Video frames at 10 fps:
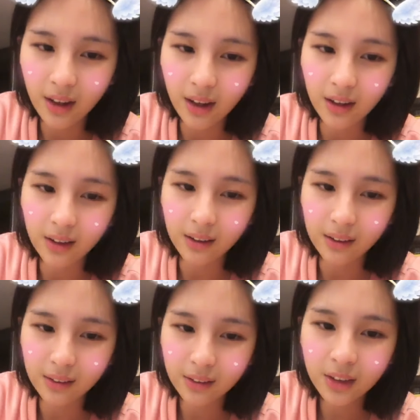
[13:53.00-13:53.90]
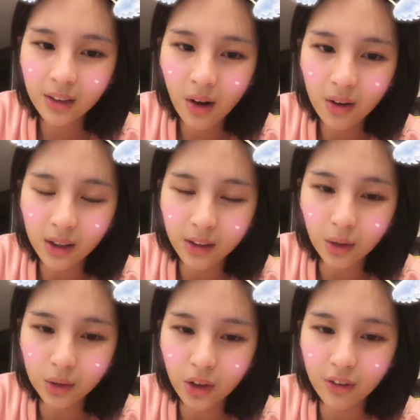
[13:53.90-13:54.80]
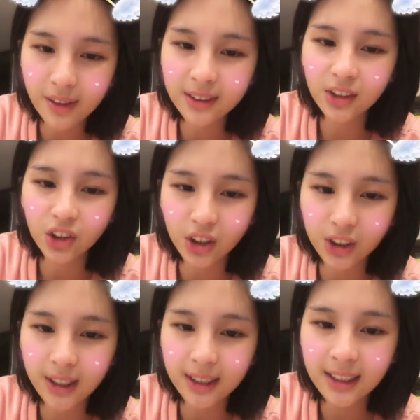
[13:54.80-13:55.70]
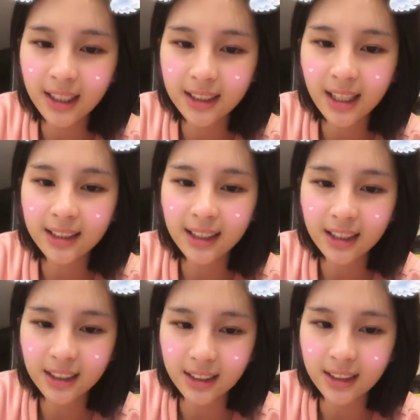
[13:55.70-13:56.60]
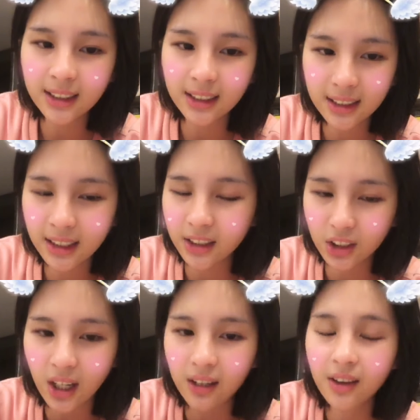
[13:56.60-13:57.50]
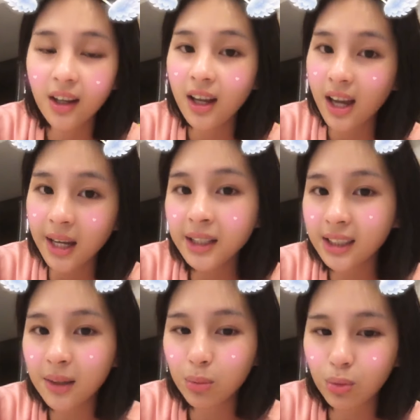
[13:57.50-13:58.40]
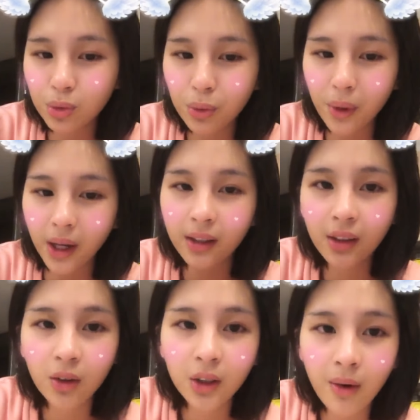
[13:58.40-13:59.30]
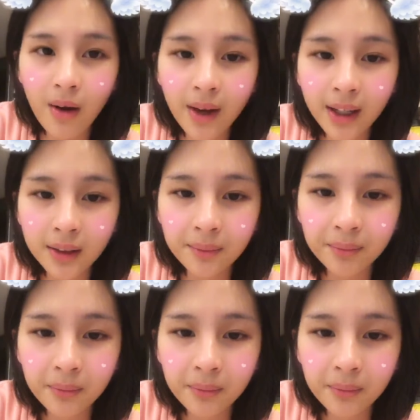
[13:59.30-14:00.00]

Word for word: 哦，日后可能用这种方式呈现，线上加实体现场。哎，这样不错哎，豆笠王欢迎。